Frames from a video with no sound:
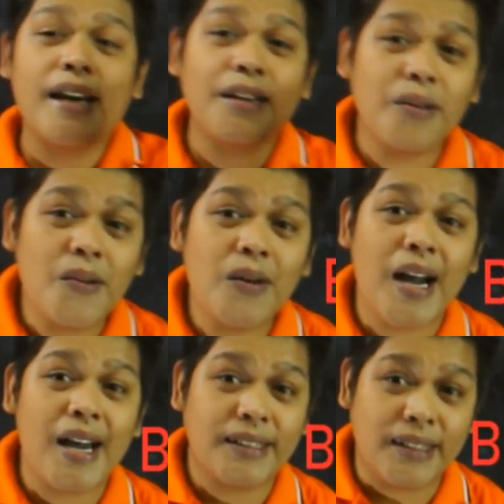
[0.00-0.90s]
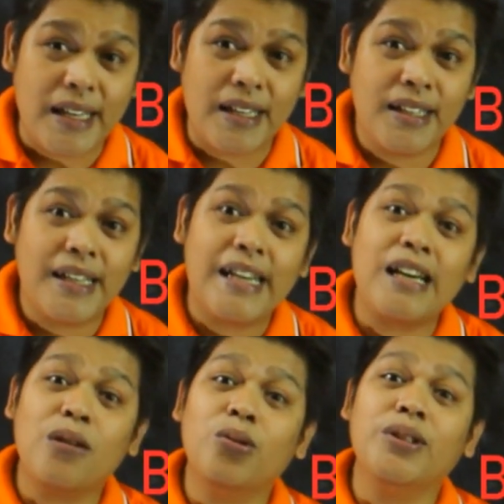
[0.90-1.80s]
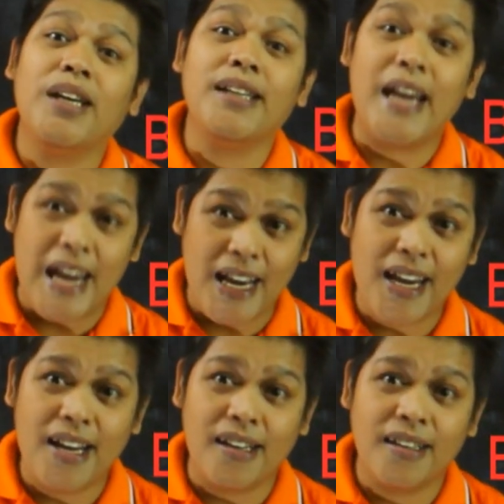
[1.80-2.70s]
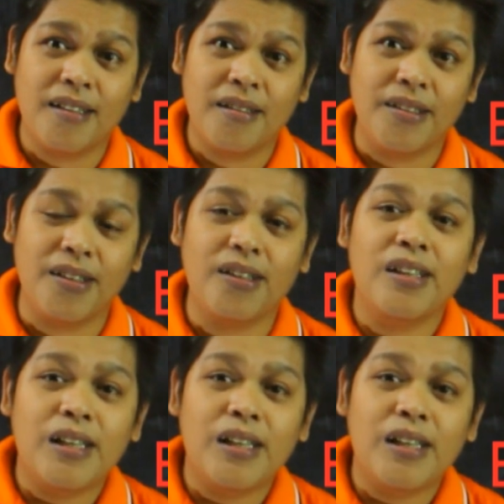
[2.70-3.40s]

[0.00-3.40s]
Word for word: ito yung ating included angle no,